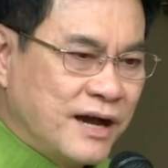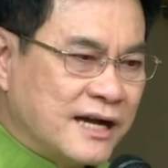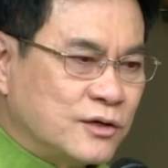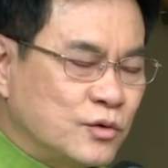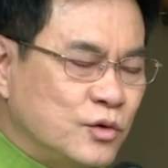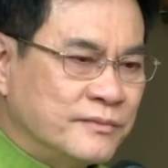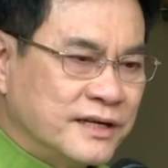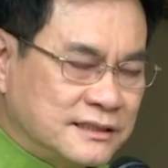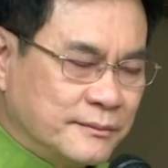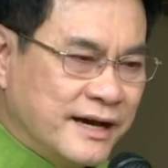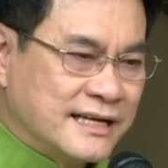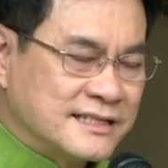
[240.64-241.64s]
พรรคร่วมรั
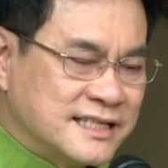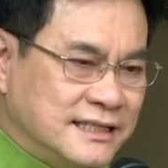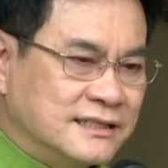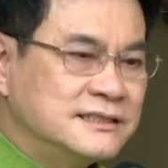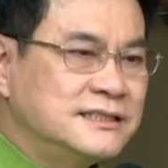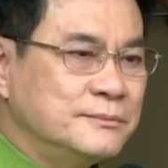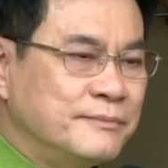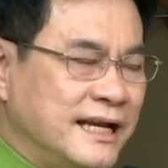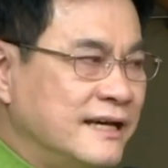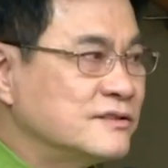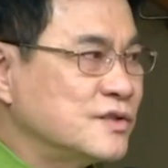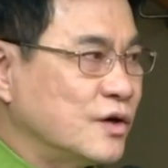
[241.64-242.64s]
ฐบาลเสนอชื่อไป
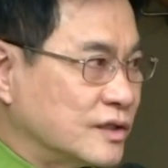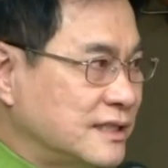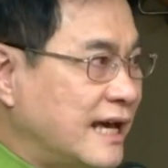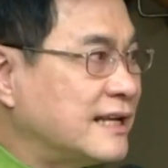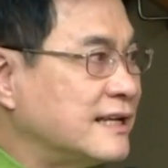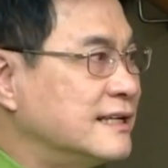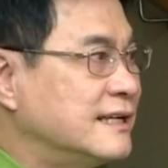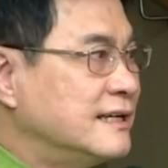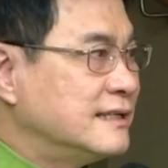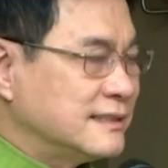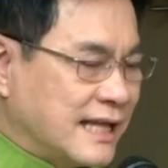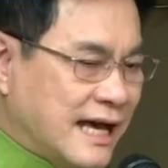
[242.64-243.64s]
แล้วสองท่าน
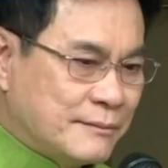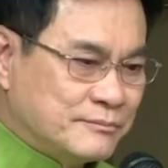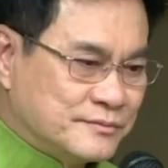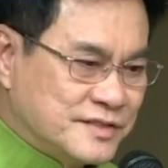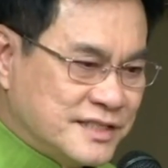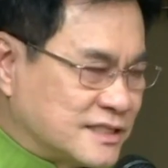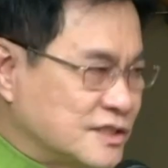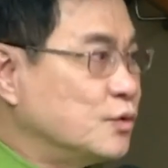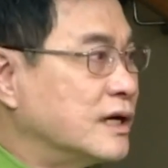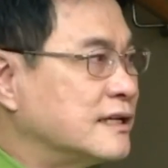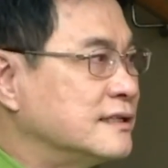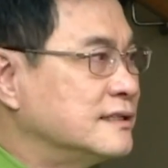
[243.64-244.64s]
ตามสัด
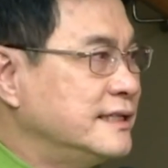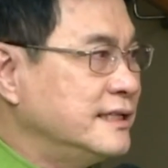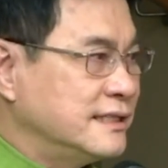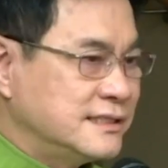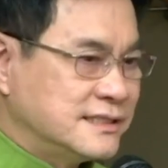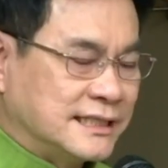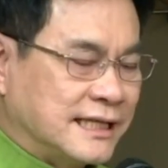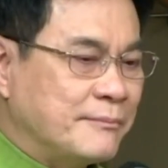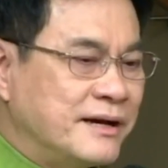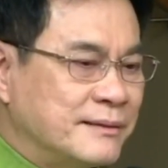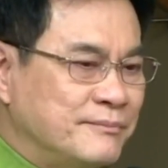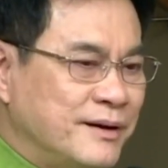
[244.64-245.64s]
ส่วนที่สถา
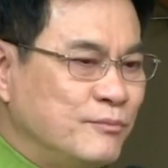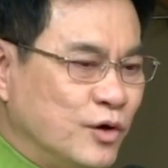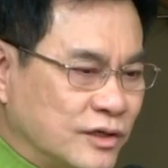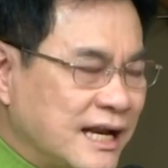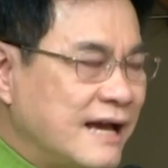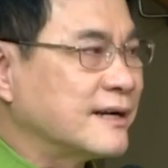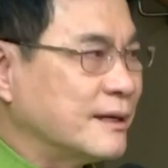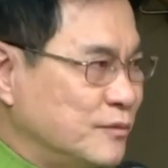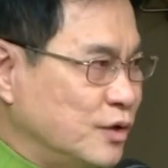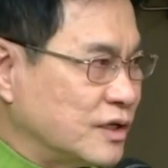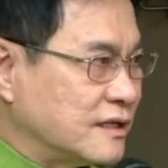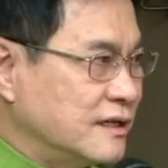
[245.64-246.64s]
บันพระปกเกล้ากำ
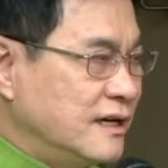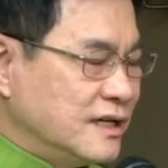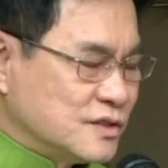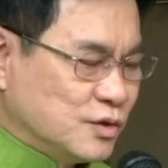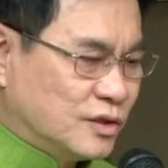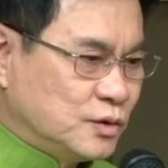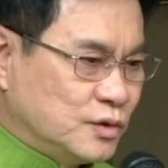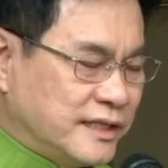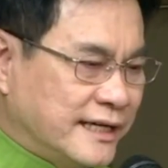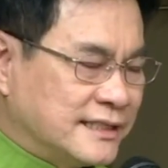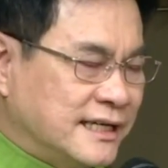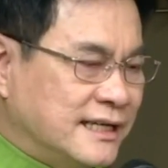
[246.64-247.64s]
หนดส่วนตัว
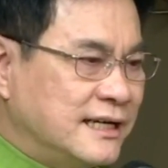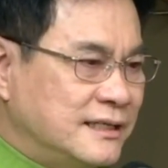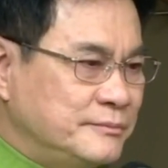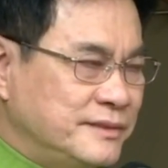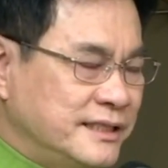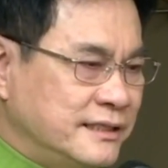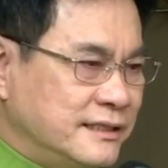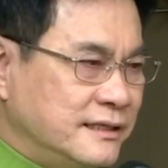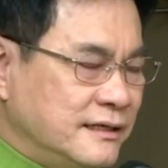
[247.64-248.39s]
แทนคณะรัฐมนตรี